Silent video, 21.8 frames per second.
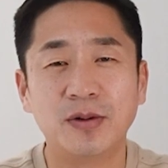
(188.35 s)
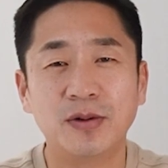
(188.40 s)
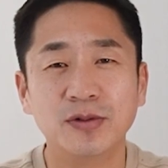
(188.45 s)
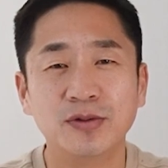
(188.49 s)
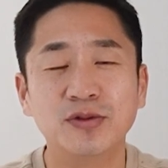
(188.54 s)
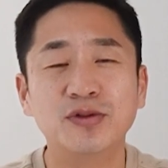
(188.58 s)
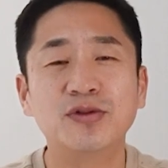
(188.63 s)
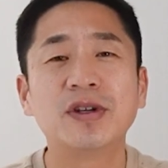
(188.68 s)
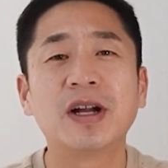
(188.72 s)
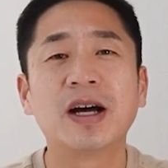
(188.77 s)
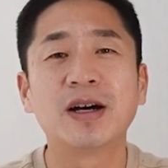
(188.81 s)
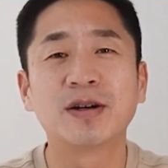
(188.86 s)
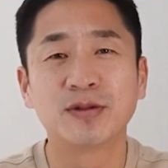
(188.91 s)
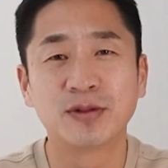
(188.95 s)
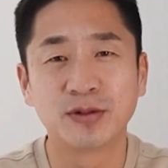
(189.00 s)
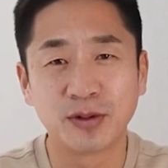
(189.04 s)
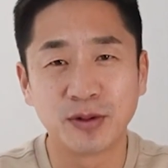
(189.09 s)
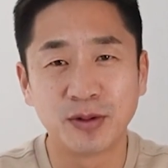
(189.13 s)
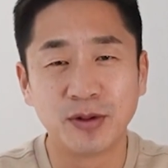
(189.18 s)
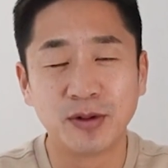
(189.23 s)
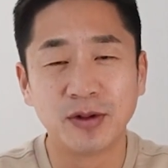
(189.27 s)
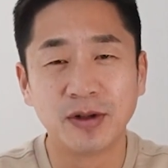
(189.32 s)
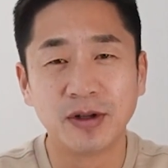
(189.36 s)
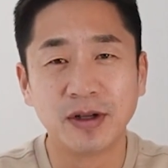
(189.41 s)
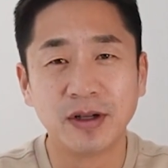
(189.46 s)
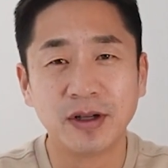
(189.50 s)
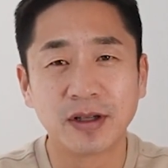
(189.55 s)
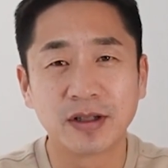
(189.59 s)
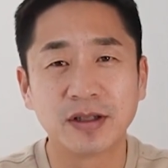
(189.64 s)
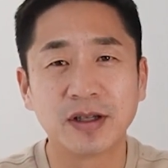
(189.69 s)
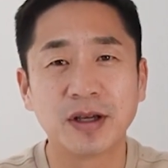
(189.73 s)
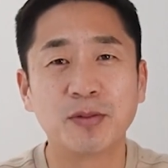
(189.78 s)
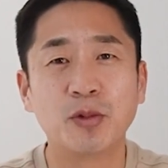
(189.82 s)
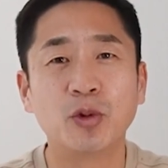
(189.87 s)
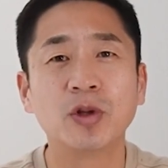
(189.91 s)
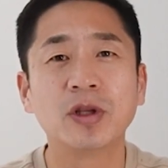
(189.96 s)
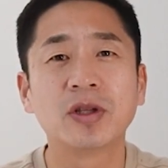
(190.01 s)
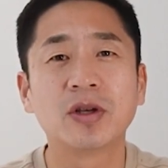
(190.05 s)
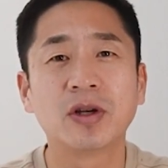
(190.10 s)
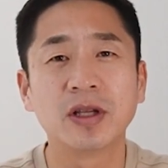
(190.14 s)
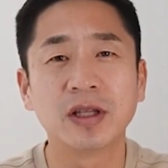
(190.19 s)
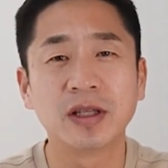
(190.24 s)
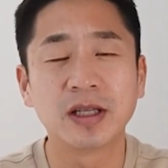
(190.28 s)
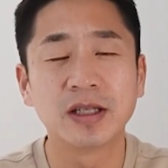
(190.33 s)
누락으로 그게
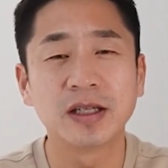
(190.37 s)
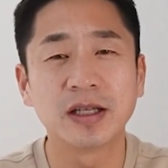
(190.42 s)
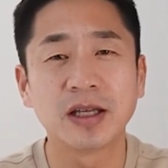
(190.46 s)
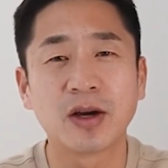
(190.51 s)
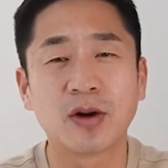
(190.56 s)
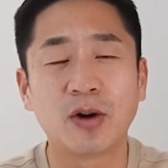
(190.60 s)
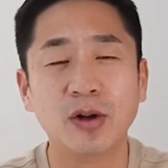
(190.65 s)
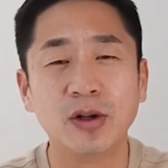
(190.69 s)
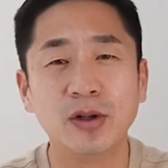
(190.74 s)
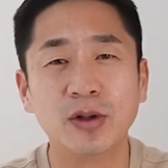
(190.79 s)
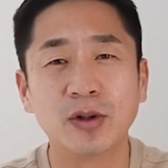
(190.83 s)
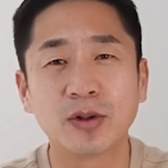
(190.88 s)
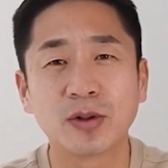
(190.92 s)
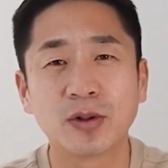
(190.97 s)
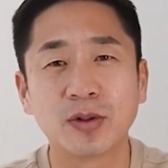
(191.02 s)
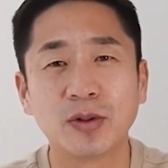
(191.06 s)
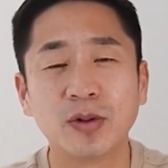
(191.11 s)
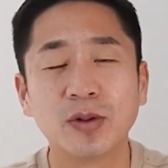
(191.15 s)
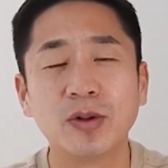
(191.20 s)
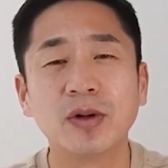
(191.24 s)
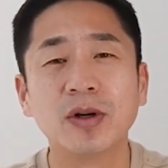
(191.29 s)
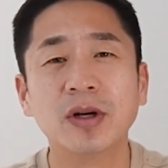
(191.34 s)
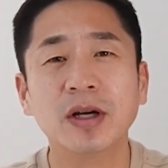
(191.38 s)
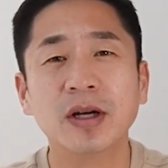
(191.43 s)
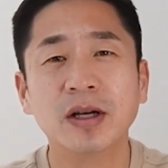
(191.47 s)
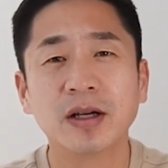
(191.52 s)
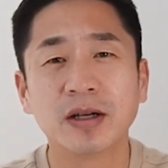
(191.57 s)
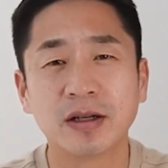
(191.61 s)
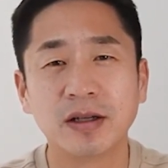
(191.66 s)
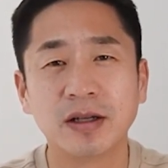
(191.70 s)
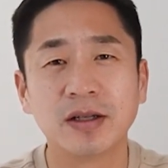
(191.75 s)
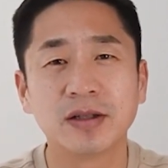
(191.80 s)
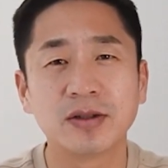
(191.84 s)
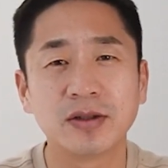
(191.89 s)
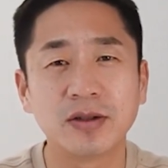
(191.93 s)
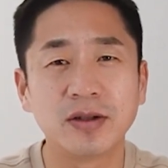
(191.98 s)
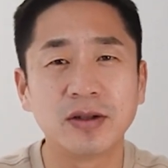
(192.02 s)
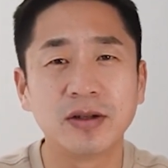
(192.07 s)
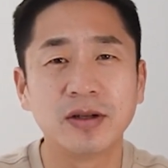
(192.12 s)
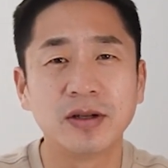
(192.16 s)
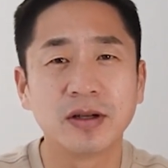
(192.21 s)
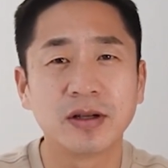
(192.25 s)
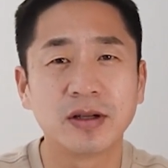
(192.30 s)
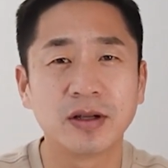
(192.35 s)
모니터링 대상에 걸렸고,
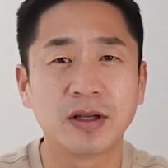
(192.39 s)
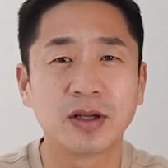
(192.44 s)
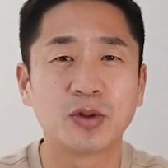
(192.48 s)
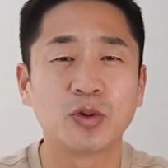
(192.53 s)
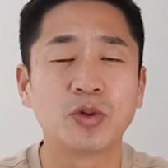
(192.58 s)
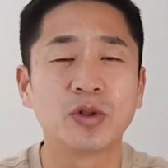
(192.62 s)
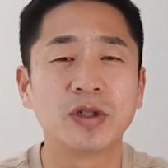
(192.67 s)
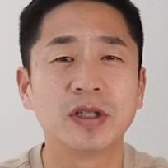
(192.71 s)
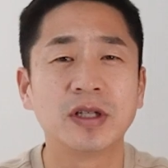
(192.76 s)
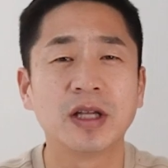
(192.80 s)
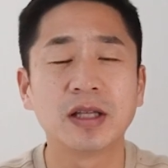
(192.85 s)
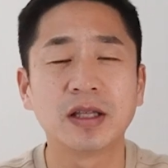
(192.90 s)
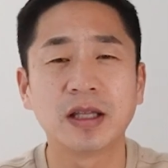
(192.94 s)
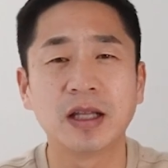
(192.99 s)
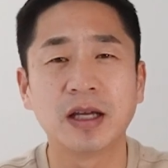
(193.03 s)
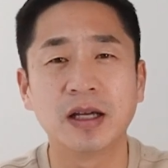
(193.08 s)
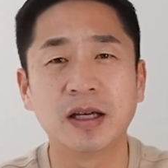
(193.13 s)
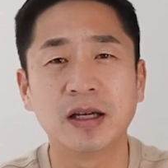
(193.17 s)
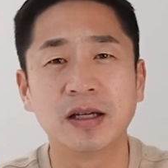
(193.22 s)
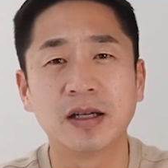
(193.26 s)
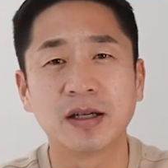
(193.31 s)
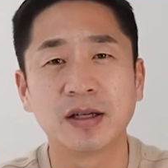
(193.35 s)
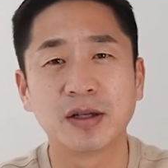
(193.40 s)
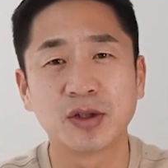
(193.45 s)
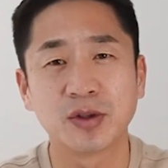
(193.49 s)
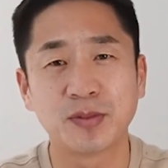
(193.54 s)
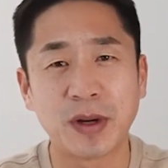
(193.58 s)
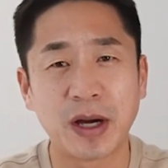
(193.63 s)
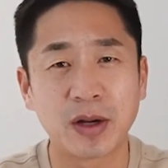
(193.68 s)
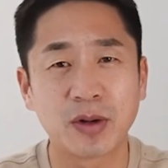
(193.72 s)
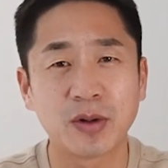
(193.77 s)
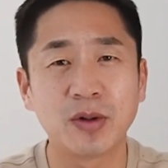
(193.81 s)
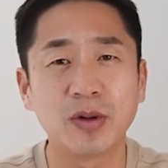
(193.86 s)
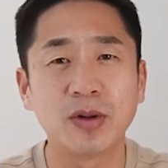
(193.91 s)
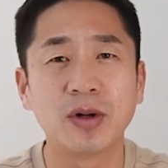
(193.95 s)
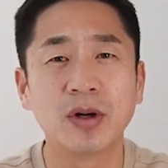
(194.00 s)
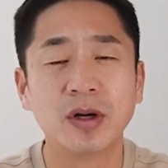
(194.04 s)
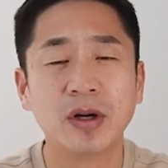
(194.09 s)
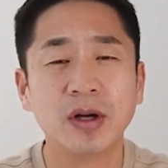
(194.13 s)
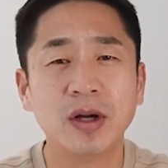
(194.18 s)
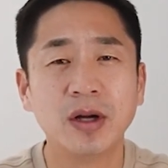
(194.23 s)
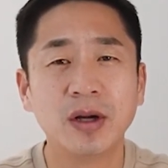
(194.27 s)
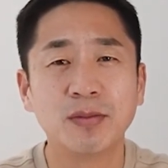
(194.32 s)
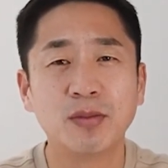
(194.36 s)
그래서 그렇게 조치를 했다. 그래서 바로
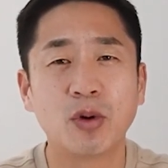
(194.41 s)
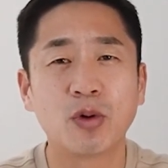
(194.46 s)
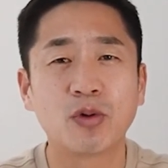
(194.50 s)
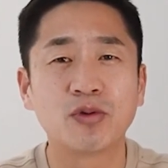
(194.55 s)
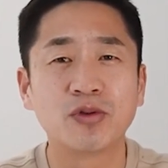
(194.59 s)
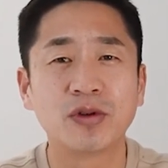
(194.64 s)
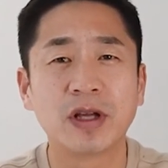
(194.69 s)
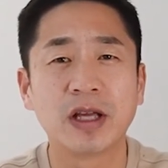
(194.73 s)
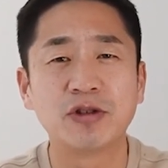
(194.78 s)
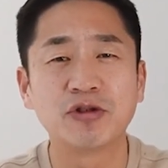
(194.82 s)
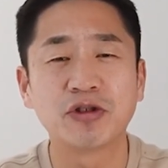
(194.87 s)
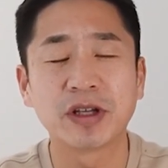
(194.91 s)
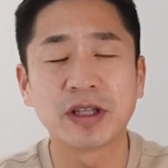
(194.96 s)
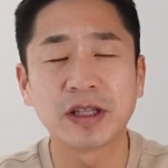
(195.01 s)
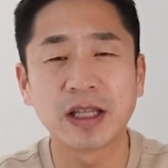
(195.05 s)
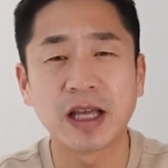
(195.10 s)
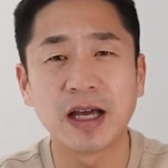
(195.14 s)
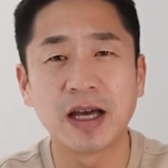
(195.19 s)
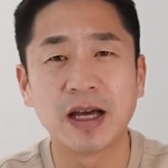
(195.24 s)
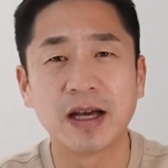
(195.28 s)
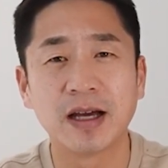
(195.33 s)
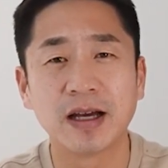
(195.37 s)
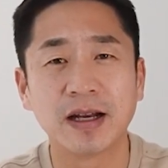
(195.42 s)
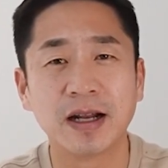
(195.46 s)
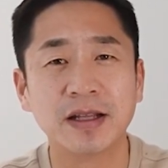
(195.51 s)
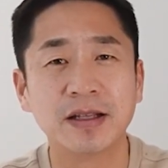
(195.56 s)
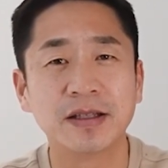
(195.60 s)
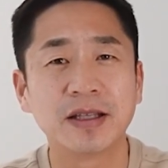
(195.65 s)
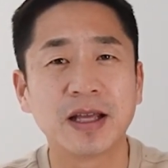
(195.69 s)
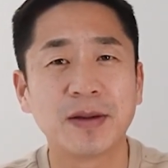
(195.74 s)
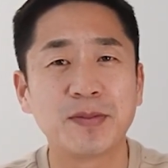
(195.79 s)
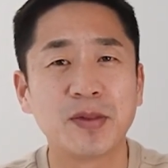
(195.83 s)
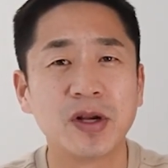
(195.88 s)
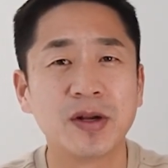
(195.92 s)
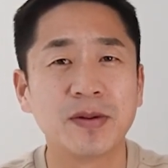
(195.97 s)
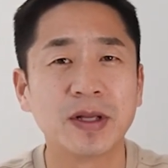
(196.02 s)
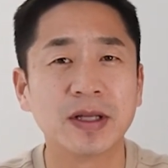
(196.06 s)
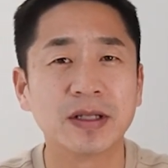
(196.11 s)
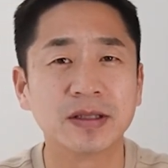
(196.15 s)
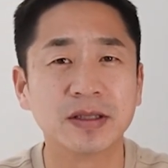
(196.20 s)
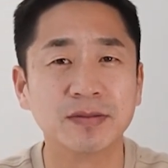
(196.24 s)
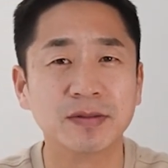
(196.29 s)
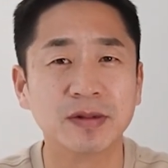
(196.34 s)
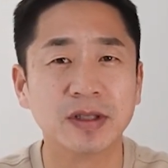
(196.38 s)
복구를 해주겠다라는 답변을
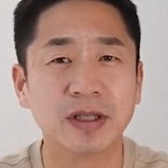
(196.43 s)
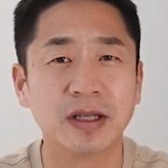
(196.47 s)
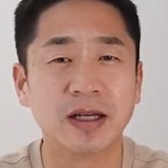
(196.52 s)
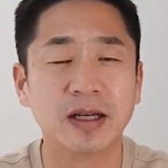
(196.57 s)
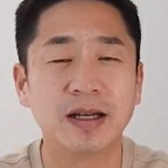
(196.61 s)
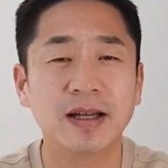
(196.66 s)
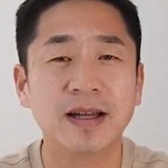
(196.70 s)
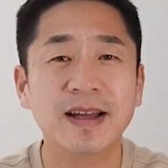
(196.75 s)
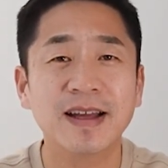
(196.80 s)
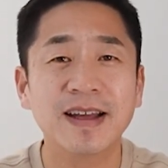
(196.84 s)
받았습니다.